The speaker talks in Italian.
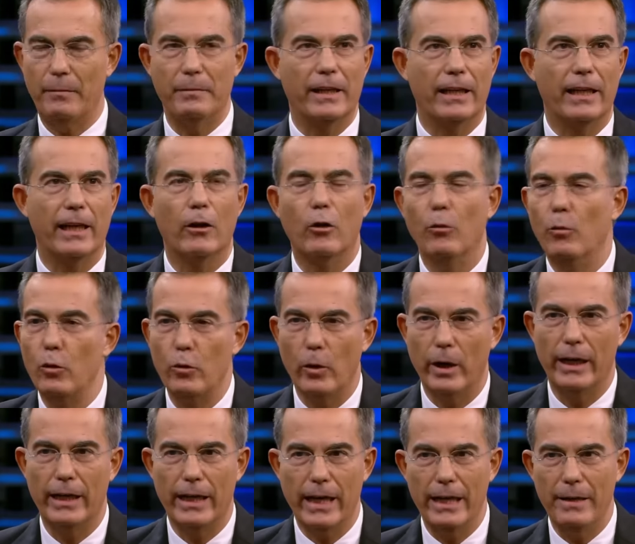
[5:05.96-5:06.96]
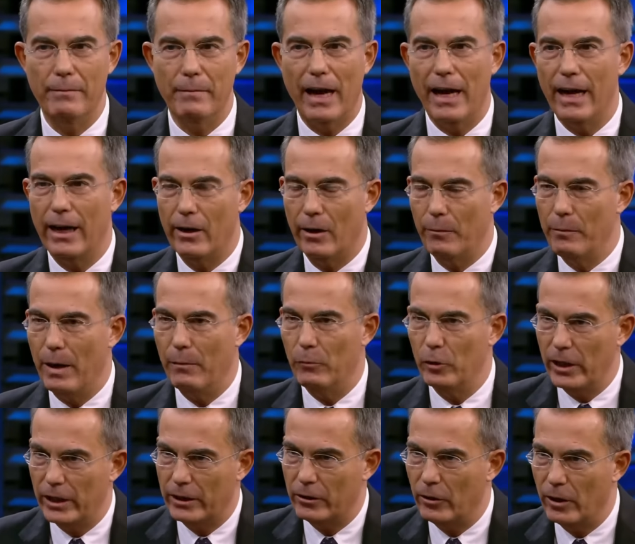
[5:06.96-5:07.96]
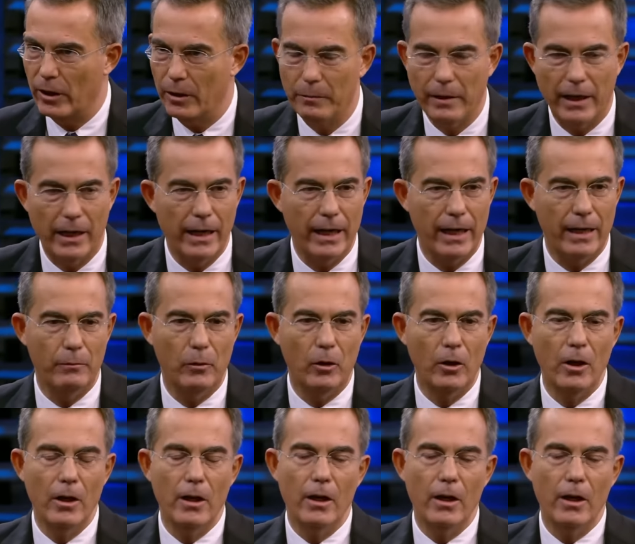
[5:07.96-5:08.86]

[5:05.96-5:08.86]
perché comunque il clima, l'abbiamo detto, ne parleremo,